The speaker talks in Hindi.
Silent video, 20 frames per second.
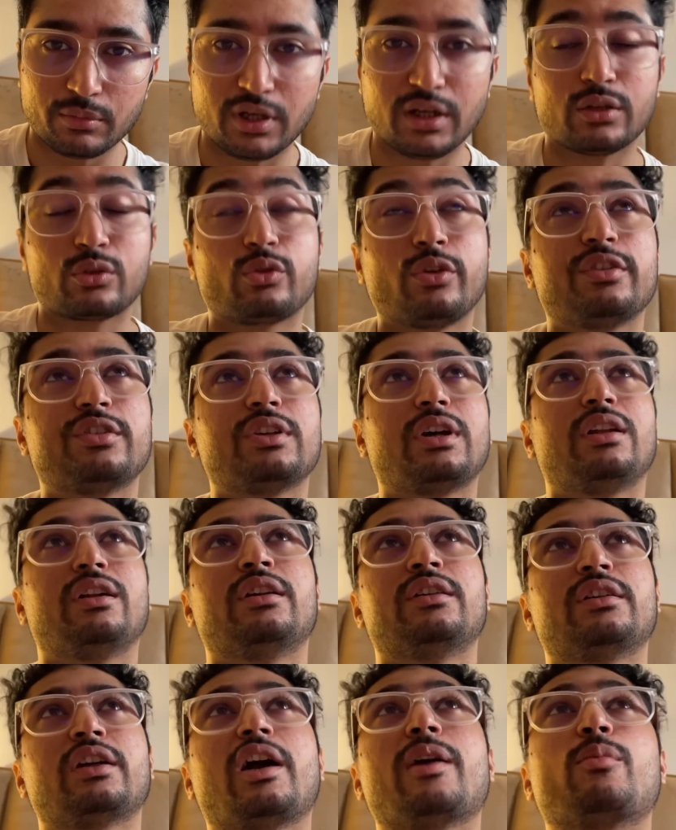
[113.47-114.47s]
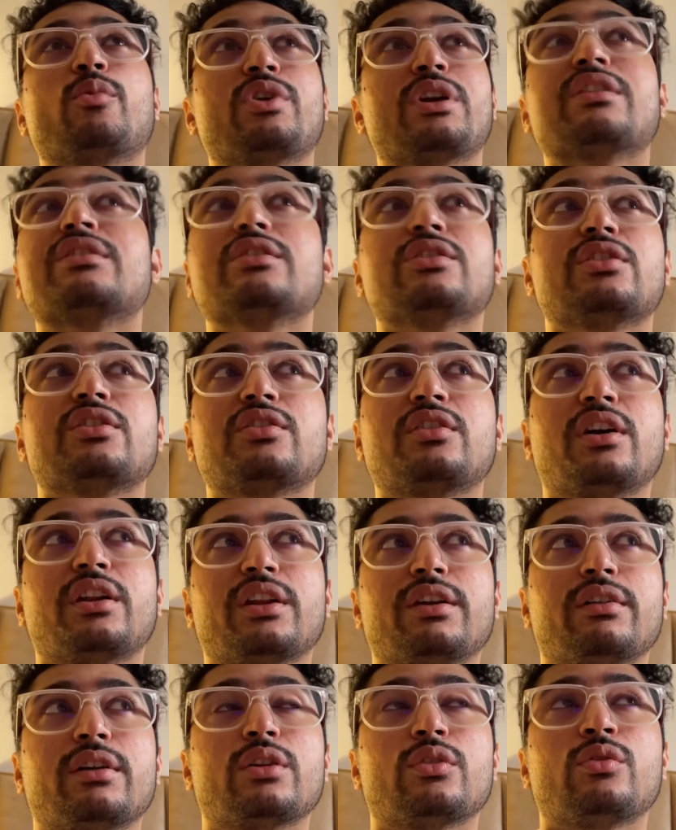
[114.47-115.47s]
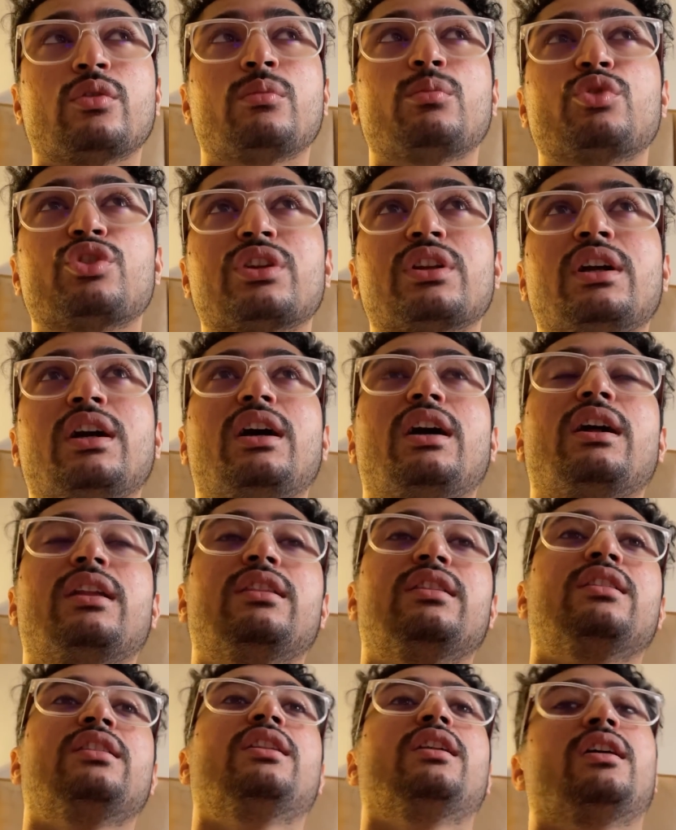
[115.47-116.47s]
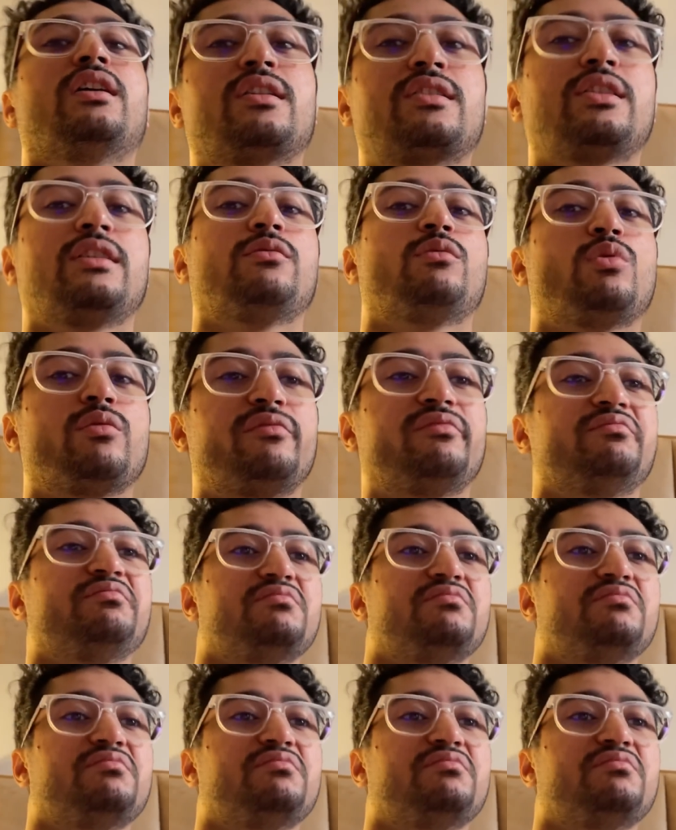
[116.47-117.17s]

बाद कोई सालन टाइप कोई ऐसी चीज़ खाने वाला हूँ मुझे ना अंदर से वो